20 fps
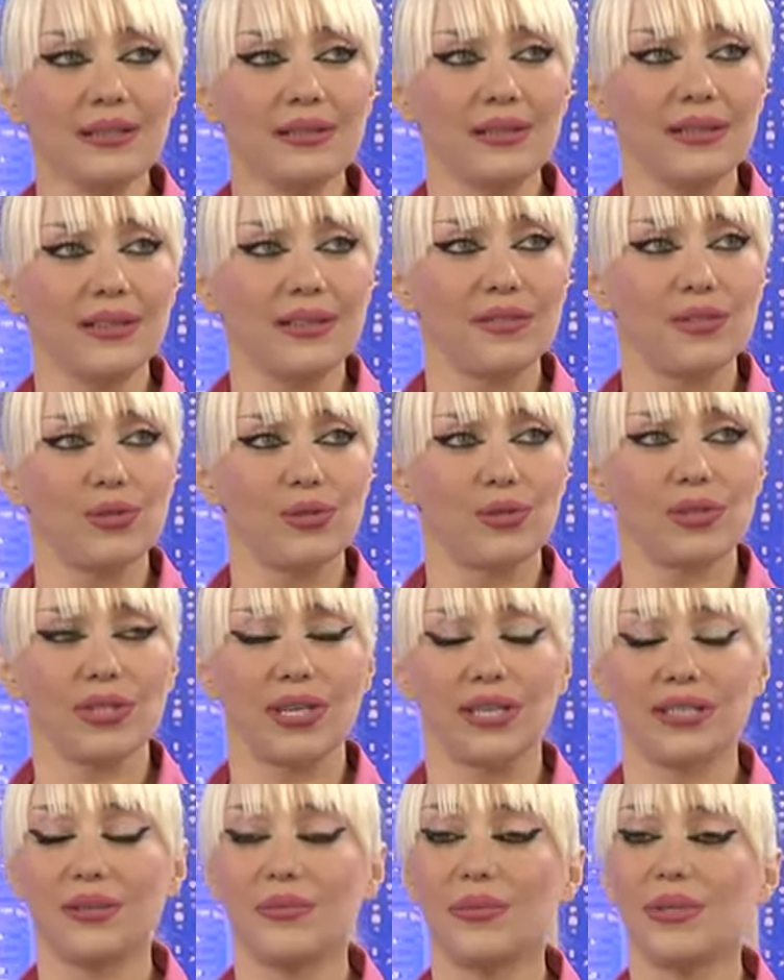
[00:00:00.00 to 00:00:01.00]

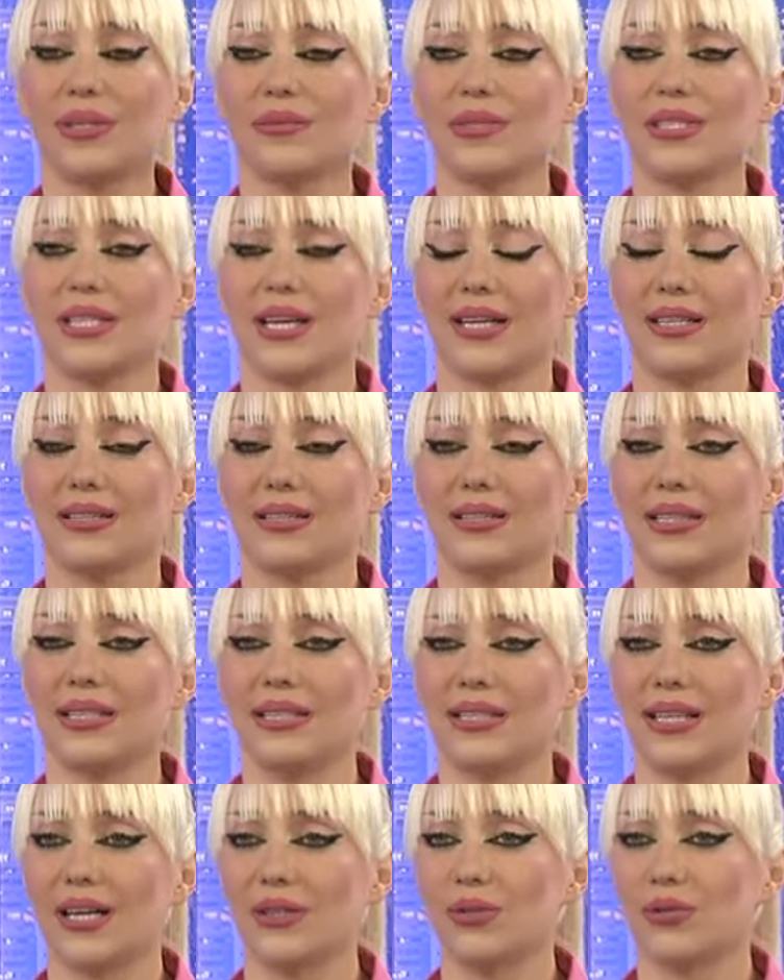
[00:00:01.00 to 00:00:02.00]
televizyonlarda bilimsel e,
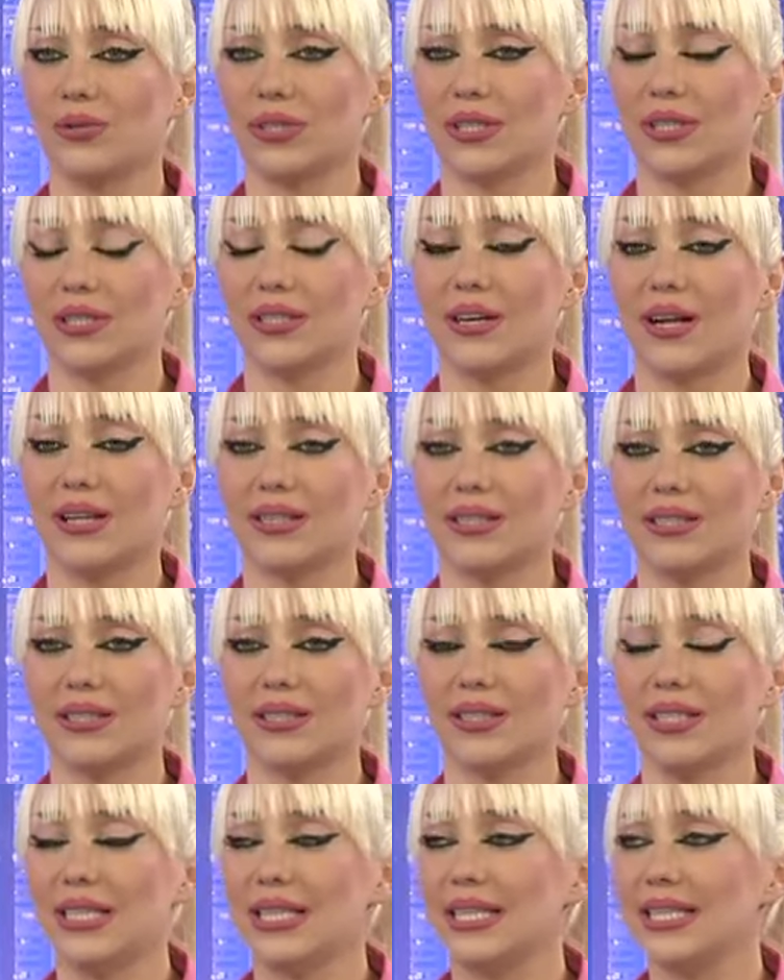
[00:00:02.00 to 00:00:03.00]
diller kullanarak
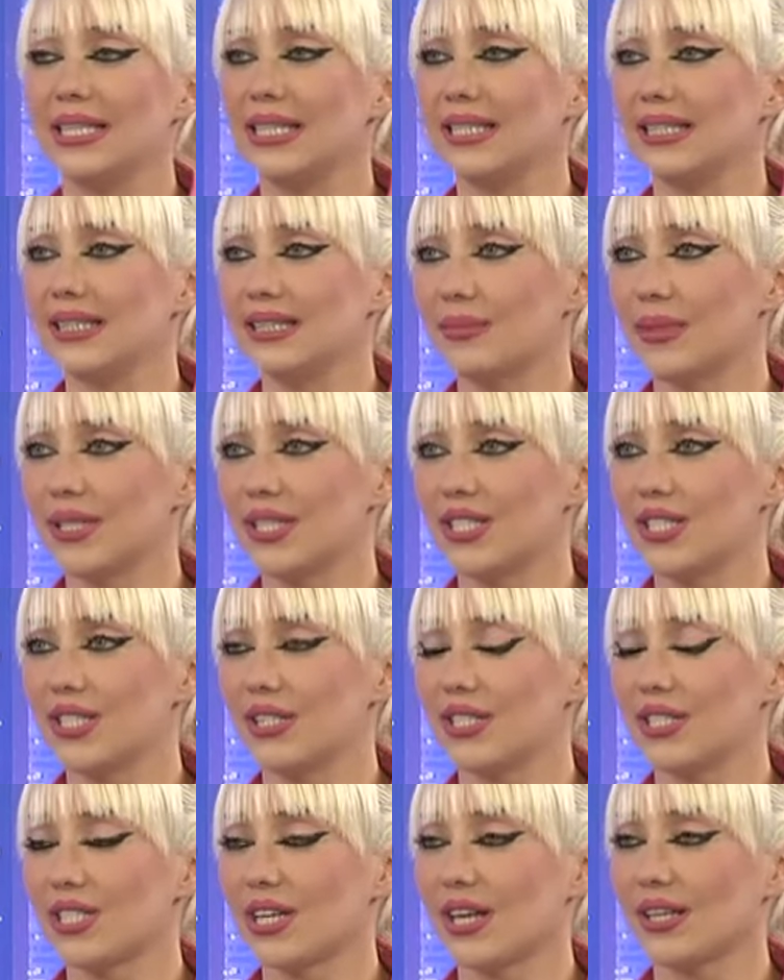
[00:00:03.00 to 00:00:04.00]
halkı yanıltmaya
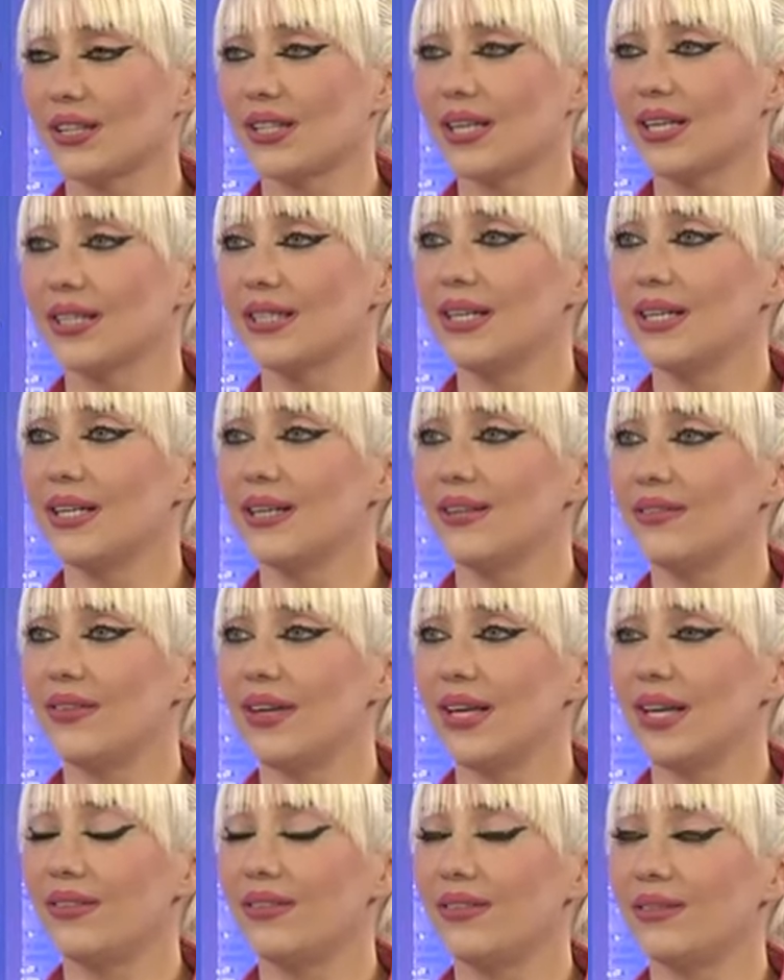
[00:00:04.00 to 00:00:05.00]
çalışanlar
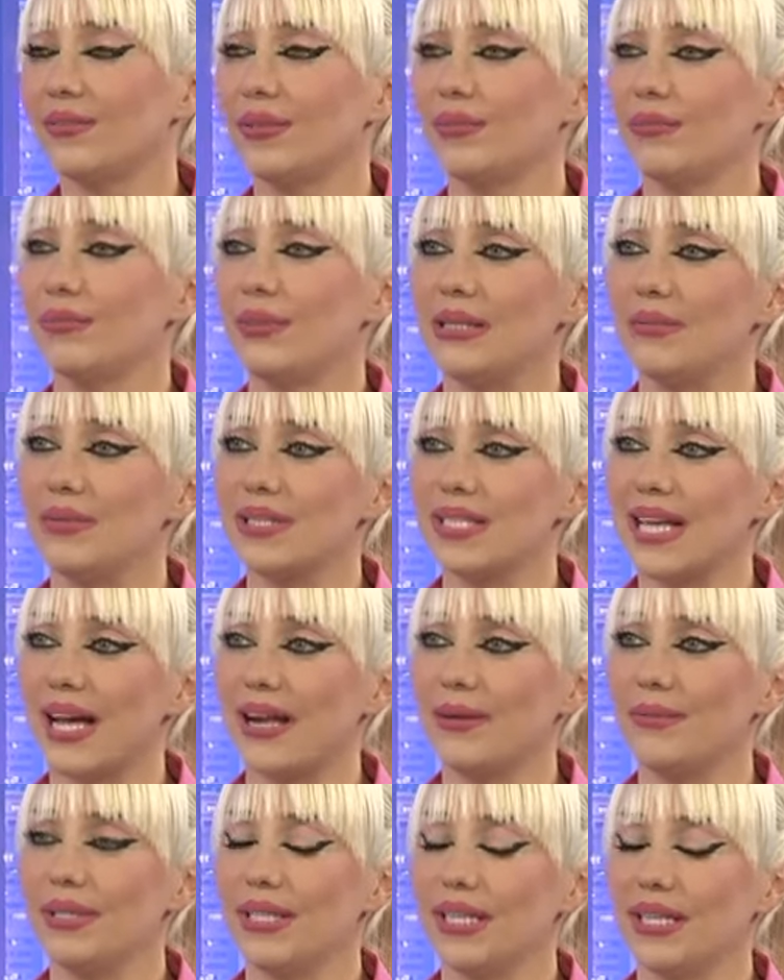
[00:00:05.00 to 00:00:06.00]
ve evrimin
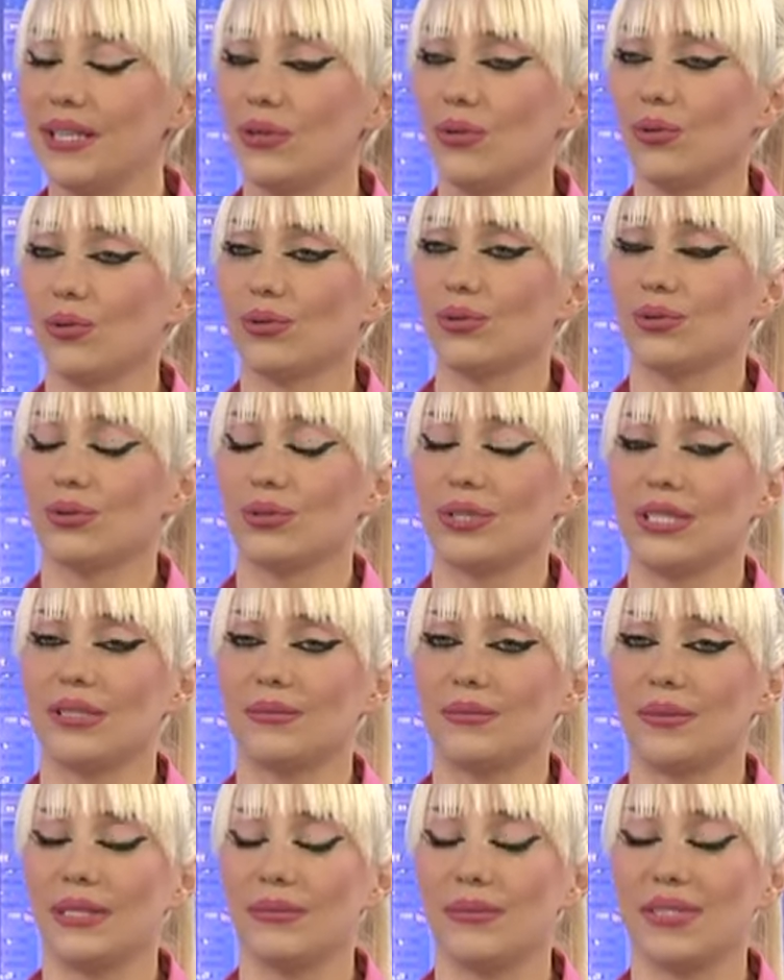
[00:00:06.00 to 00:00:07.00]
bilimsel bir delil olduğunu,
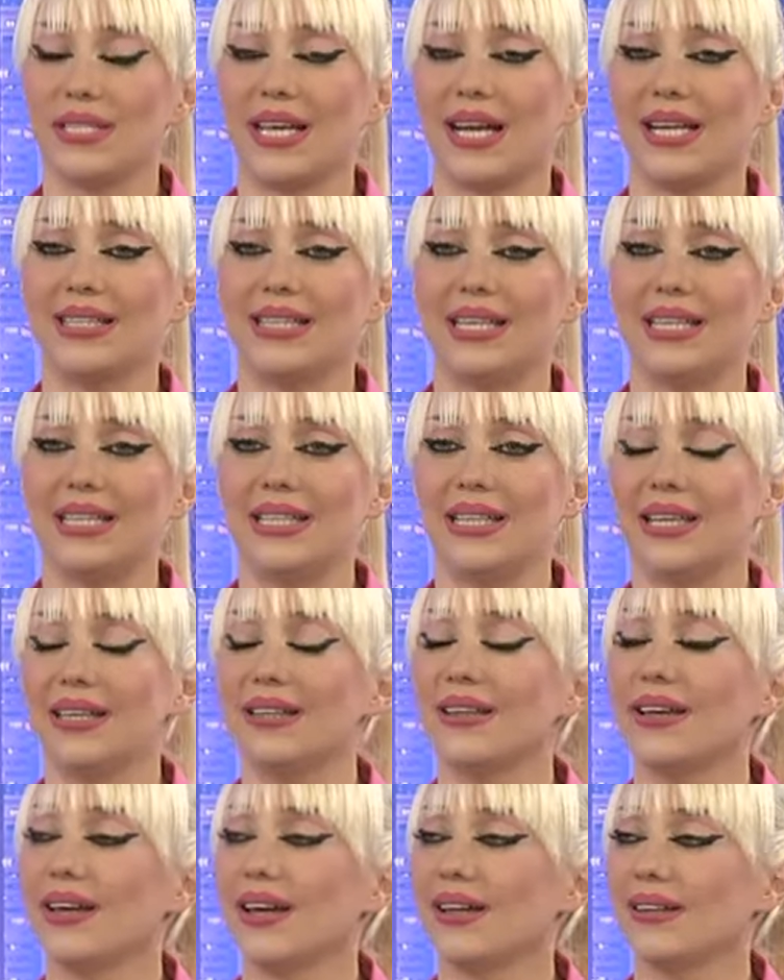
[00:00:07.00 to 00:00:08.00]
bilimsel
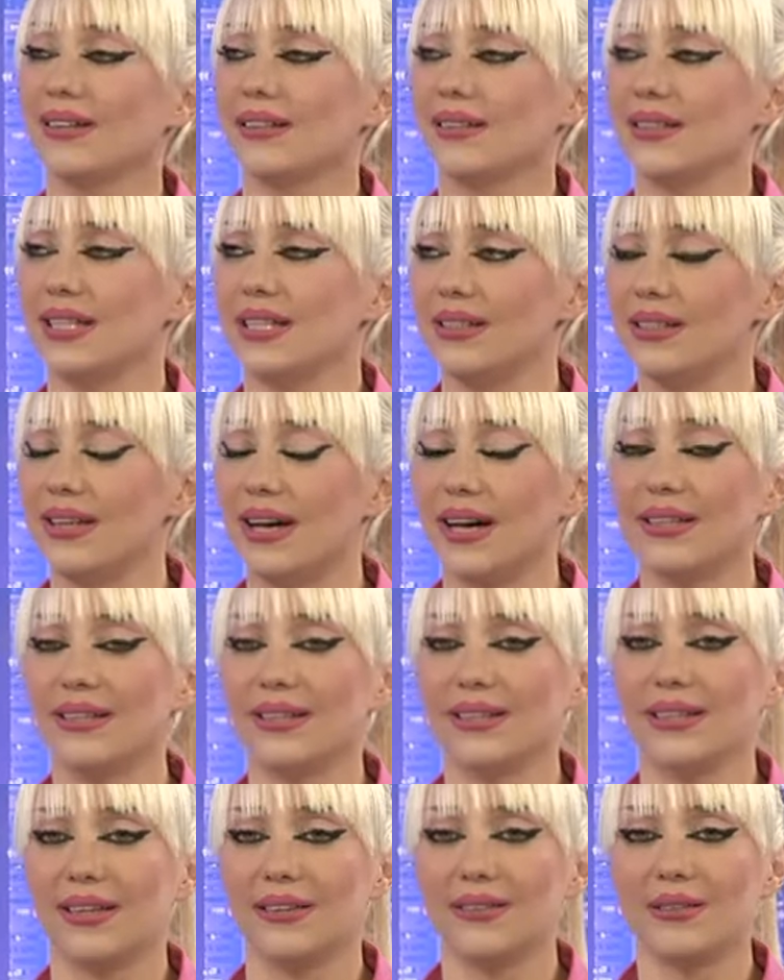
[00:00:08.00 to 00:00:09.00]
delillere dayandığını iddia
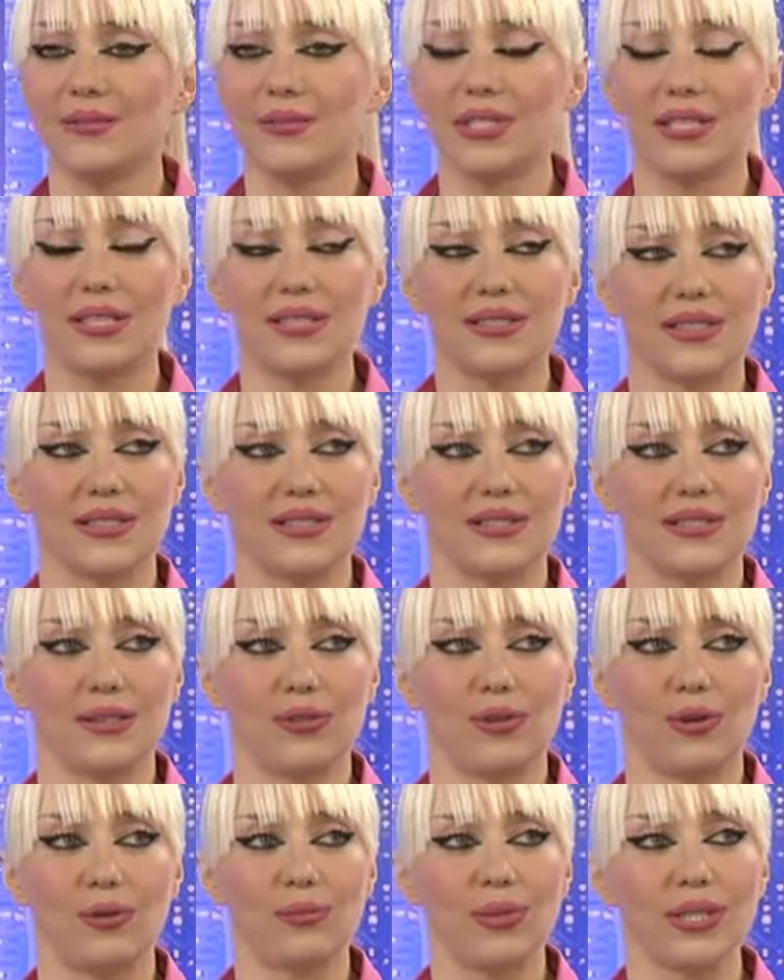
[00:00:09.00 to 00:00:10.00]
eden evrimcilere
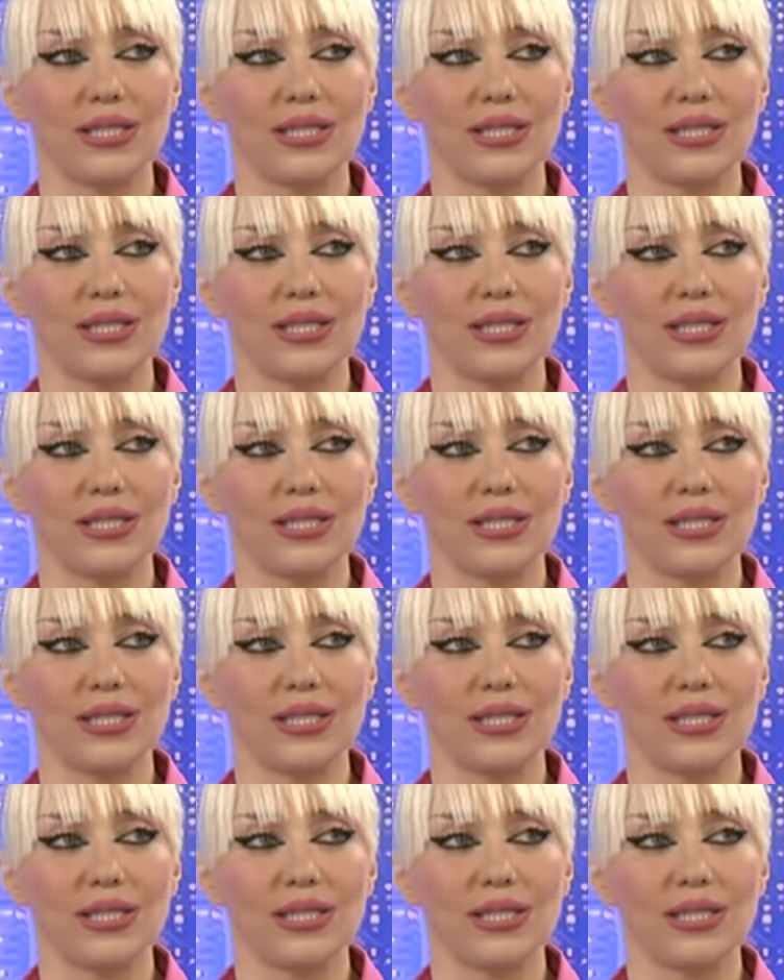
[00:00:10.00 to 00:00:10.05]
sesleniyorum.